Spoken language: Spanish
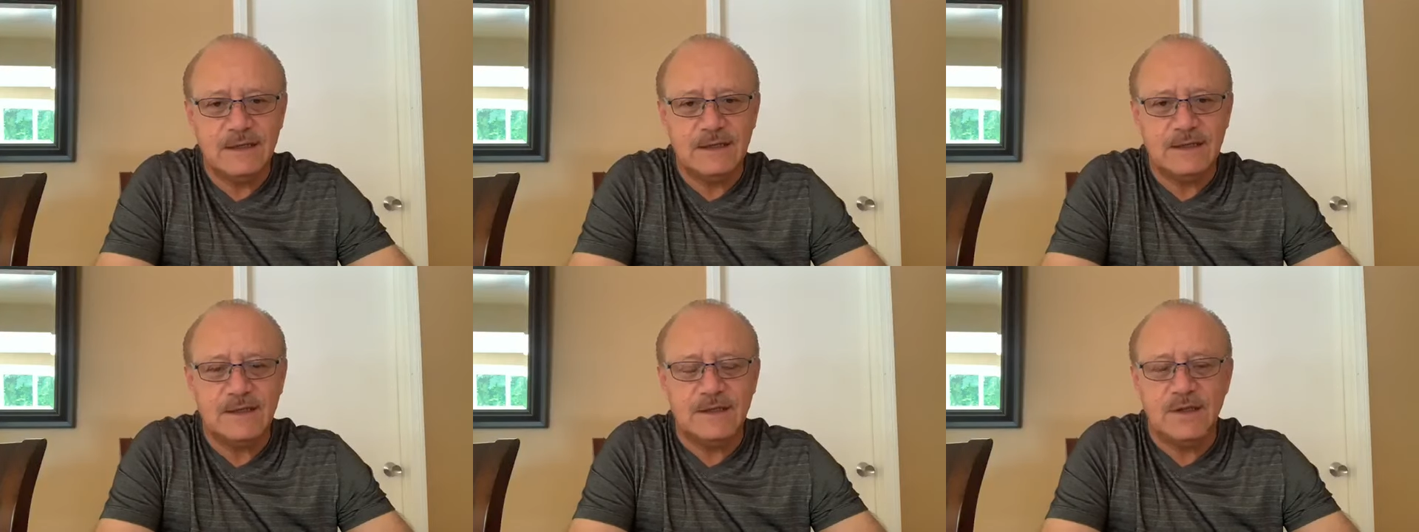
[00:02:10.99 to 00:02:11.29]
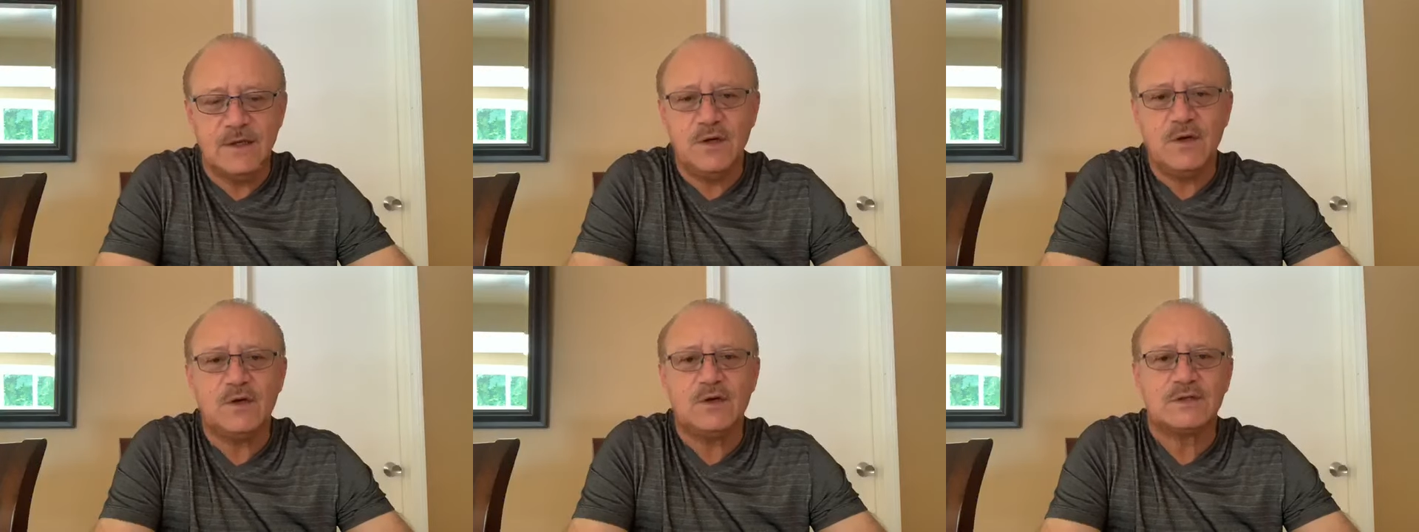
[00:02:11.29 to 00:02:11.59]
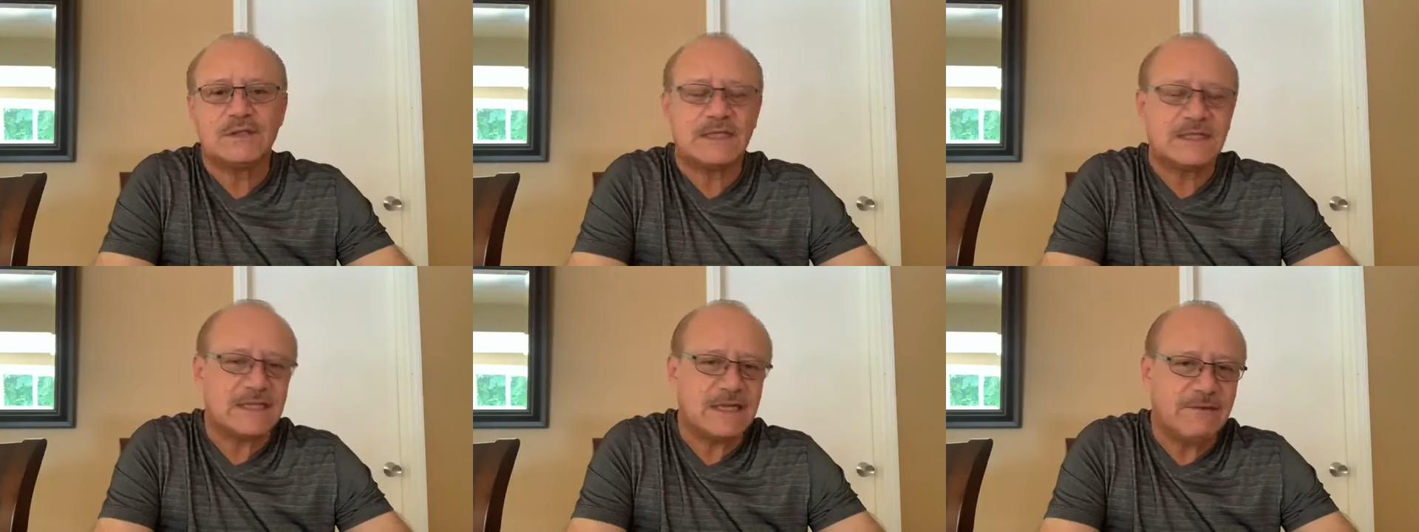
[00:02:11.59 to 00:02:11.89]

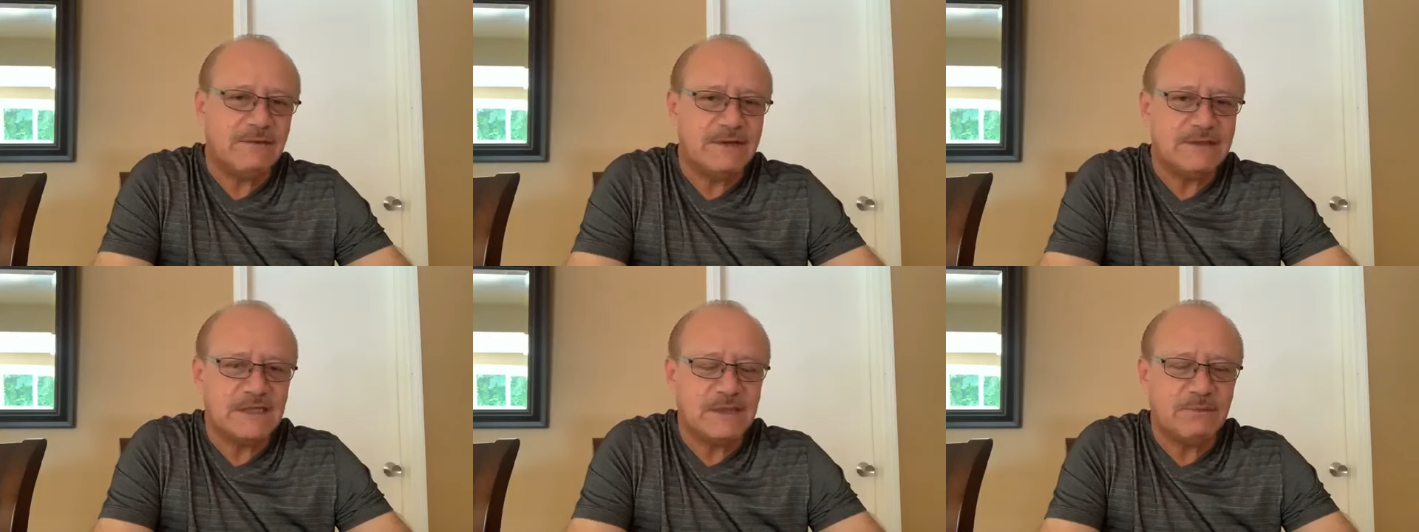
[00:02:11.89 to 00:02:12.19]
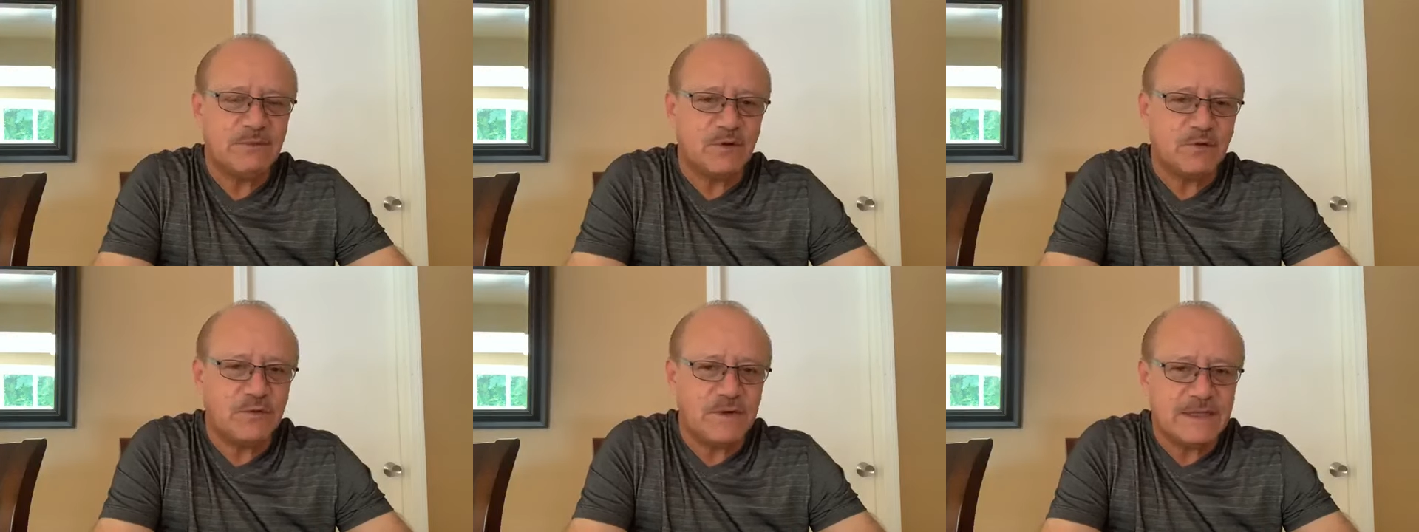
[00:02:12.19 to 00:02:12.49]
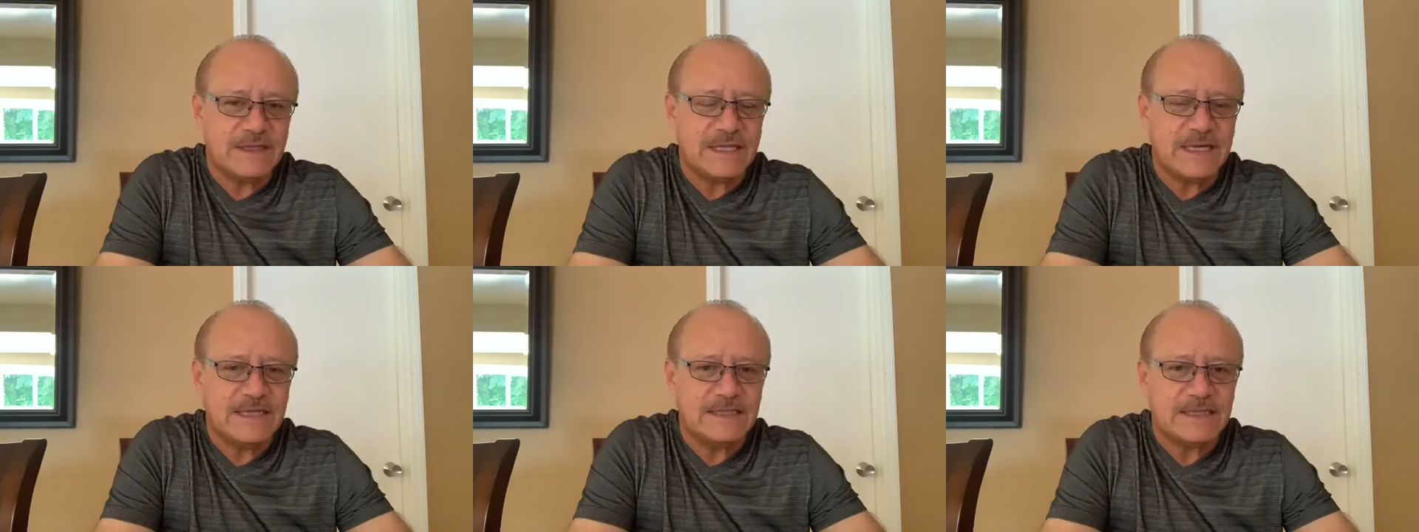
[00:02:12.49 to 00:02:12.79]
Dios, a través del
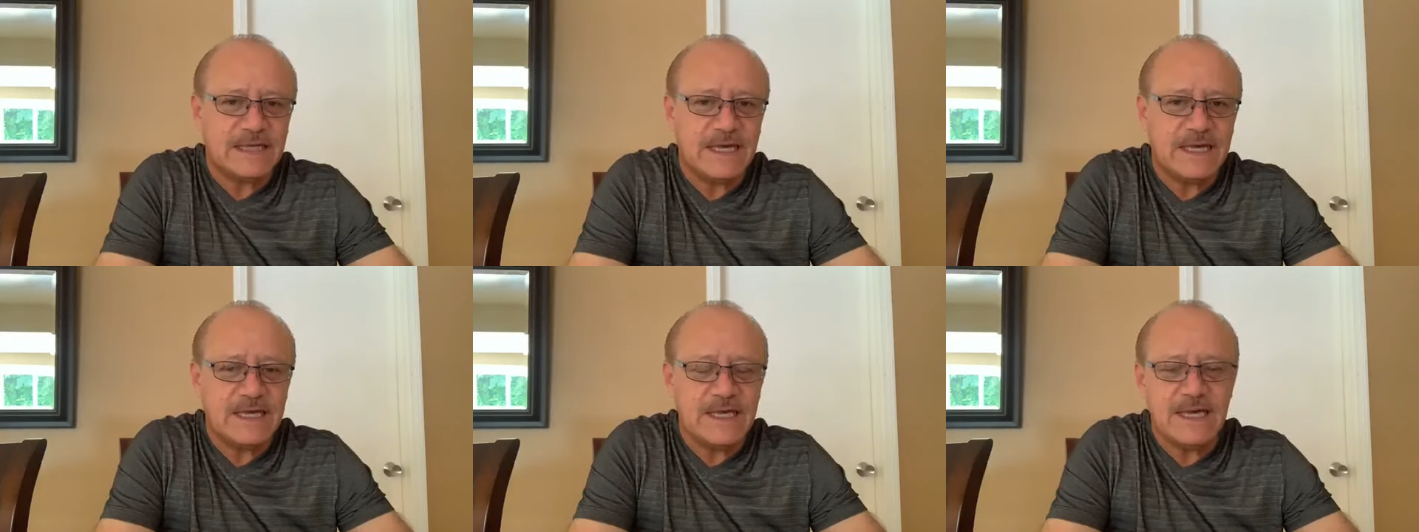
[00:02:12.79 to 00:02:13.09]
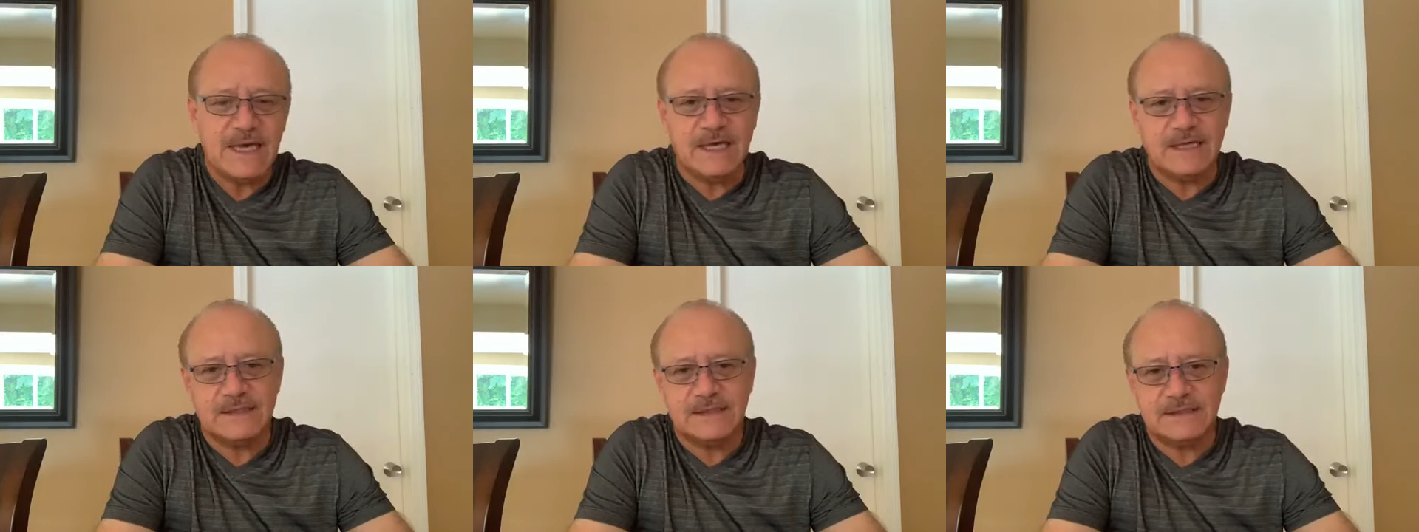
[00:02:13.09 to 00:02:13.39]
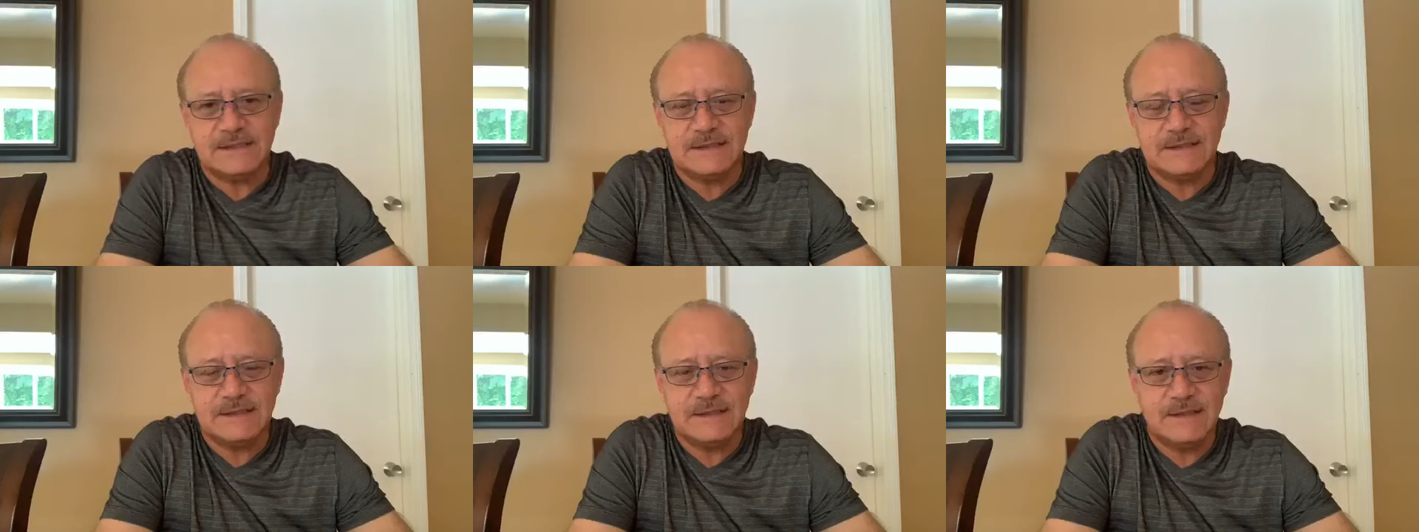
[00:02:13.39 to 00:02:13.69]
profeta Isaías,